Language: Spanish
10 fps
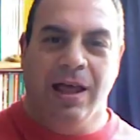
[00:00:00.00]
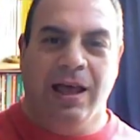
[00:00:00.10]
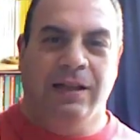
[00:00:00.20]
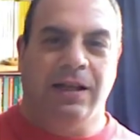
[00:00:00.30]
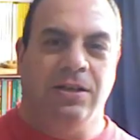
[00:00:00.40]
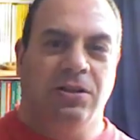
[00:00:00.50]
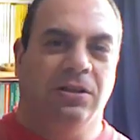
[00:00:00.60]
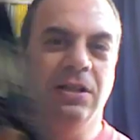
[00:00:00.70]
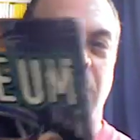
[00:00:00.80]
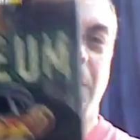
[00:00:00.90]
esta
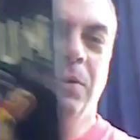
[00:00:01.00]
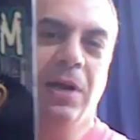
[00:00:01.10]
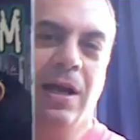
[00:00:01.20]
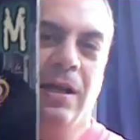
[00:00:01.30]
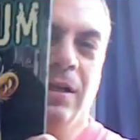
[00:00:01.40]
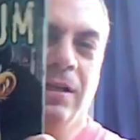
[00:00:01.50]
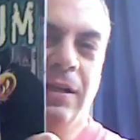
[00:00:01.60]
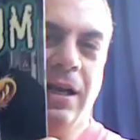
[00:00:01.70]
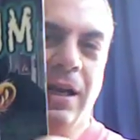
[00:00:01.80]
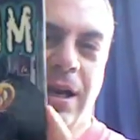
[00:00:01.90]
edición de tapa dura
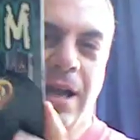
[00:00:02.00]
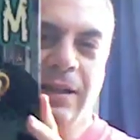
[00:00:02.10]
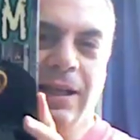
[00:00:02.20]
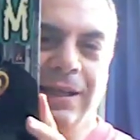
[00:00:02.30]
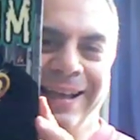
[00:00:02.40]
de Glenat es